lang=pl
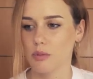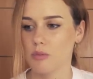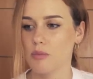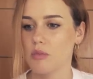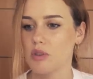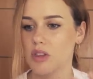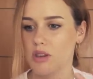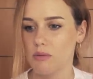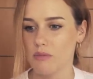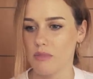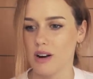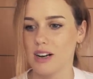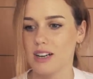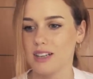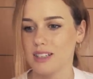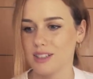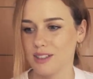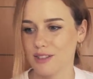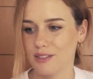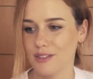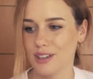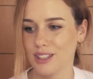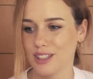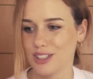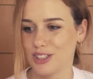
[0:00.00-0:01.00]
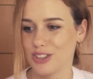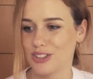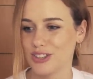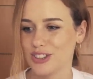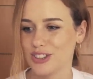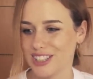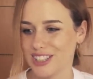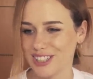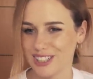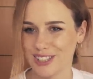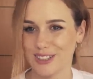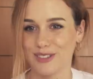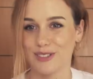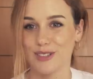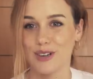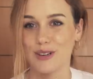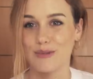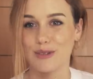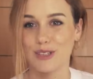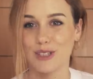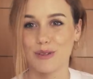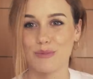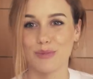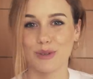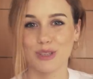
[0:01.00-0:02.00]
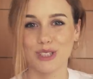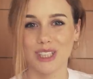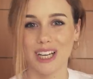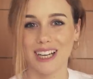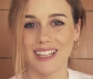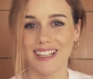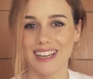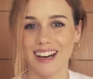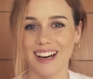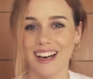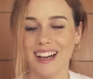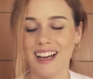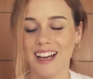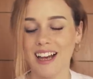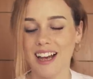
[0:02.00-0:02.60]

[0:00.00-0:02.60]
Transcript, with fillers: minimalizować rzeczy, które się posiada.